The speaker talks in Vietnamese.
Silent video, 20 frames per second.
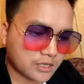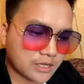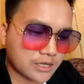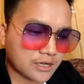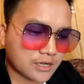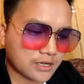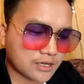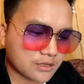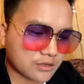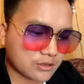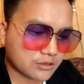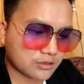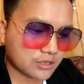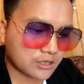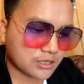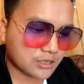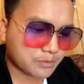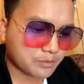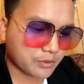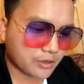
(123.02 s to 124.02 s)
thia đó tờ
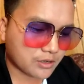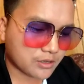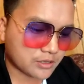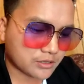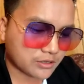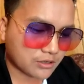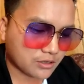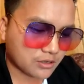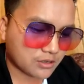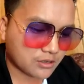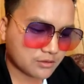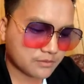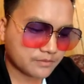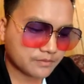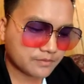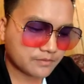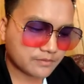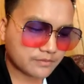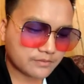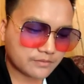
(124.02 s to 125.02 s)
lì bong cái chỗ
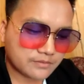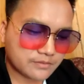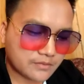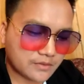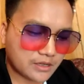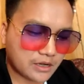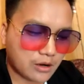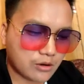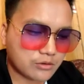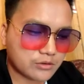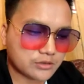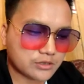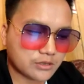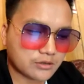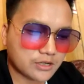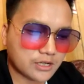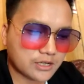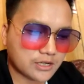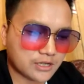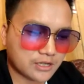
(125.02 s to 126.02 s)
thao lử chỗ
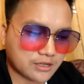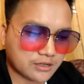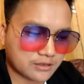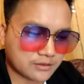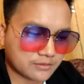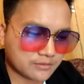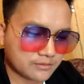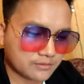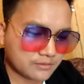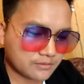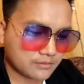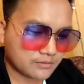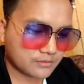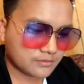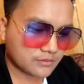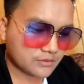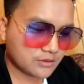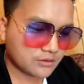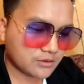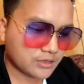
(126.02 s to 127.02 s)
này nè
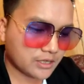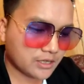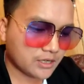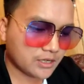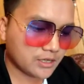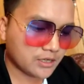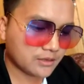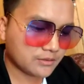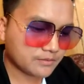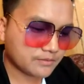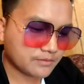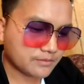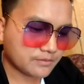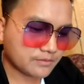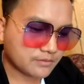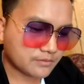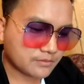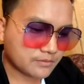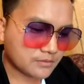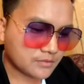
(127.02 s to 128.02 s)
ok
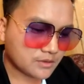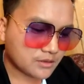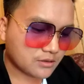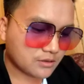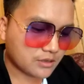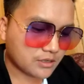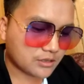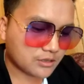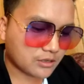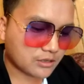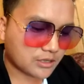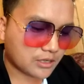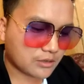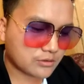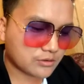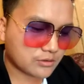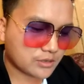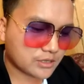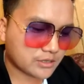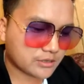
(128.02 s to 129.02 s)
còn này tao tao
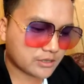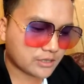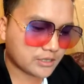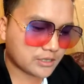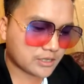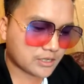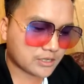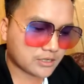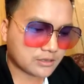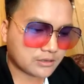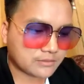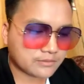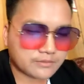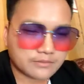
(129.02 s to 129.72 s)
rồng là cái gì nè